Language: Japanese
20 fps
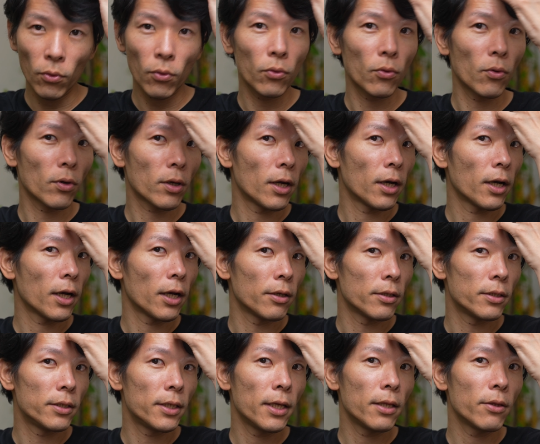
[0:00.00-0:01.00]
事を考え
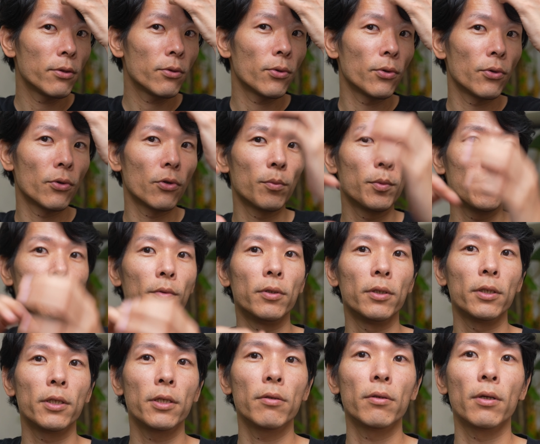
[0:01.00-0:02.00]
る前頭葉の部分っ
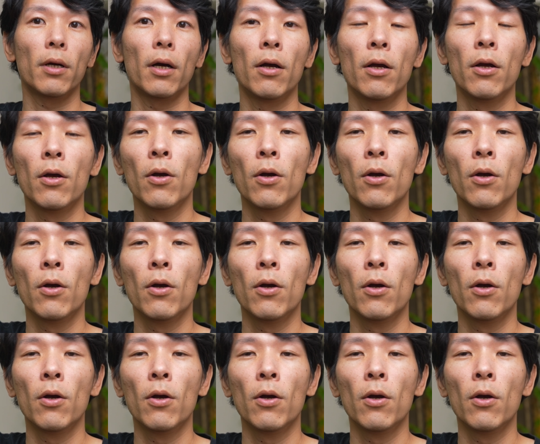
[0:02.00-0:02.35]
ていうのが、